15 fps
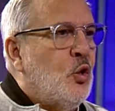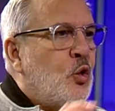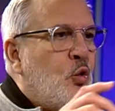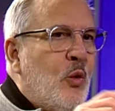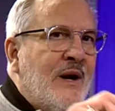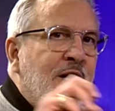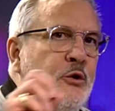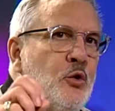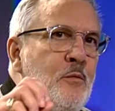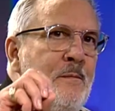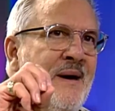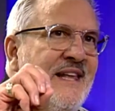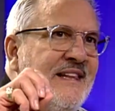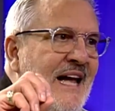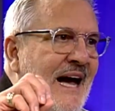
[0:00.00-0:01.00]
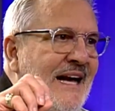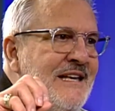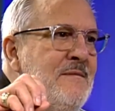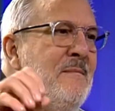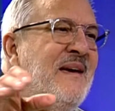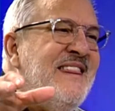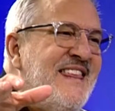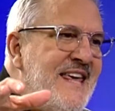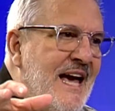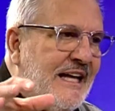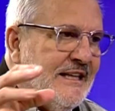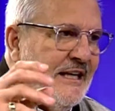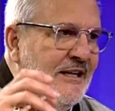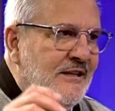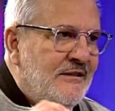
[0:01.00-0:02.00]
¿Cuál es tu meta
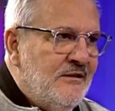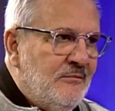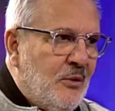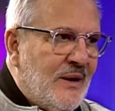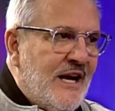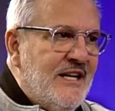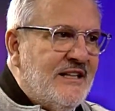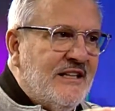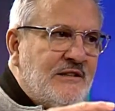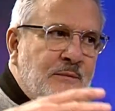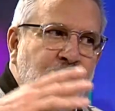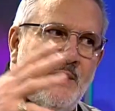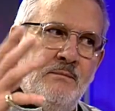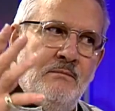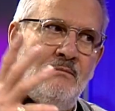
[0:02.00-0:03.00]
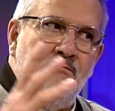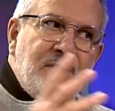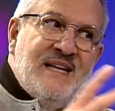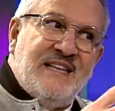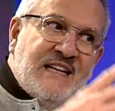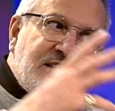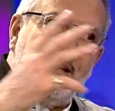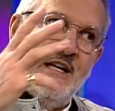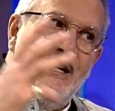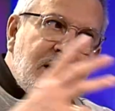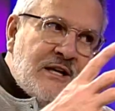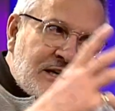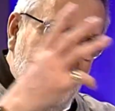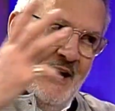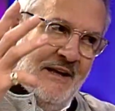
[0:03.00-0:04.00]
inmediata? Porque hay gente que se pone metas
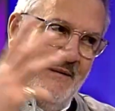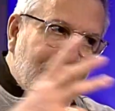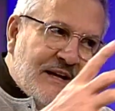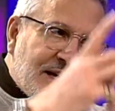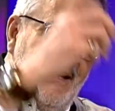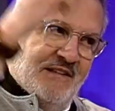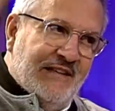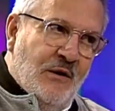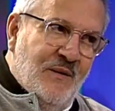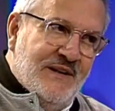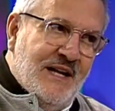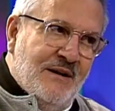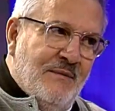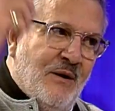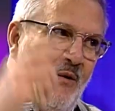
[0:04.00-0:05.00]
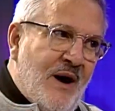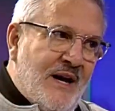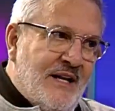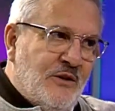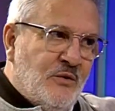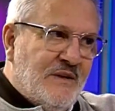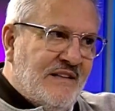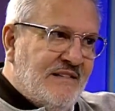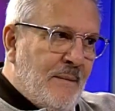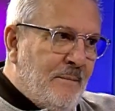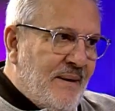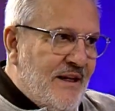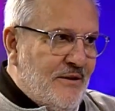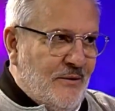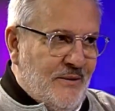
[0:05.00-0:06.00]
en San Juan de la Maguana y tú estás en San
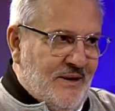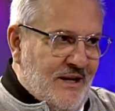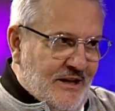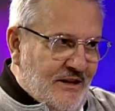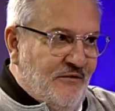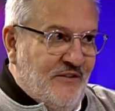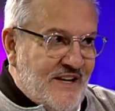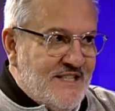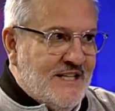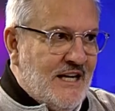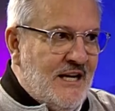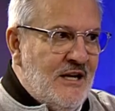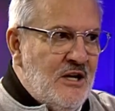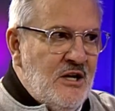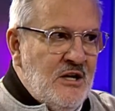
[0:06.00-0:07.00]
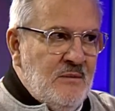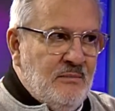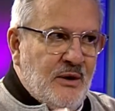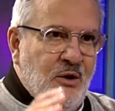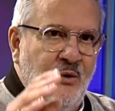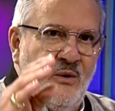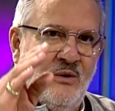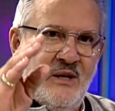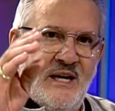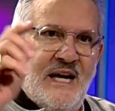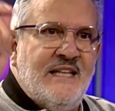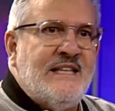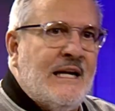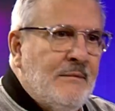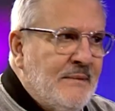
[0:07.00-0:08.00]
Pedro y es difícil. Pero
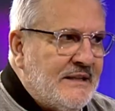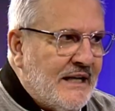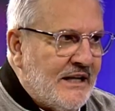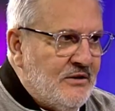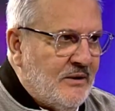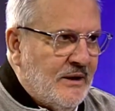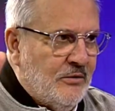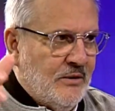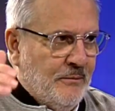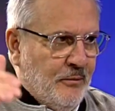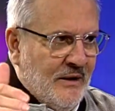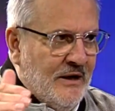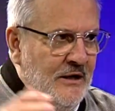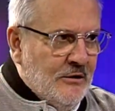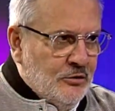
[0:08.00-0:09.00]
esta es la meta que yo quiero después.